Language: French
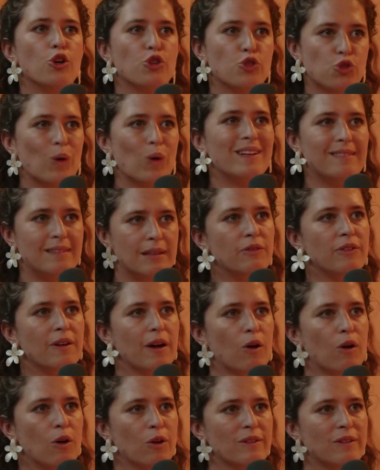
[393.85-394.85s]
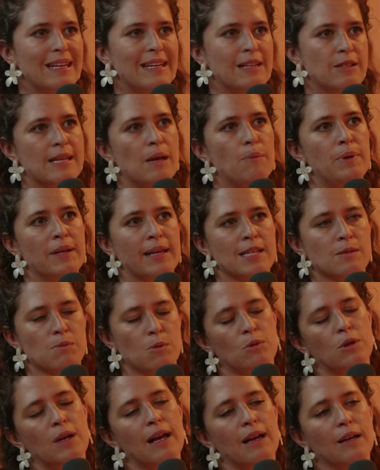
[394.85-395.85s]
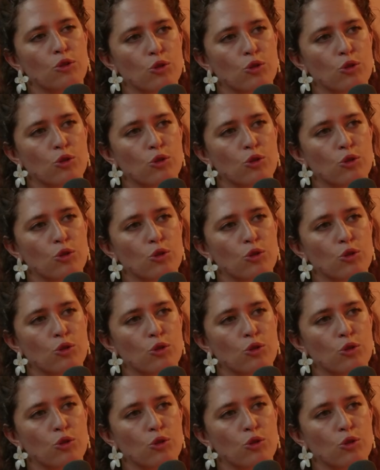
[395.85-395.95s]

soient différentes et ne s'appliquent à ce moment-là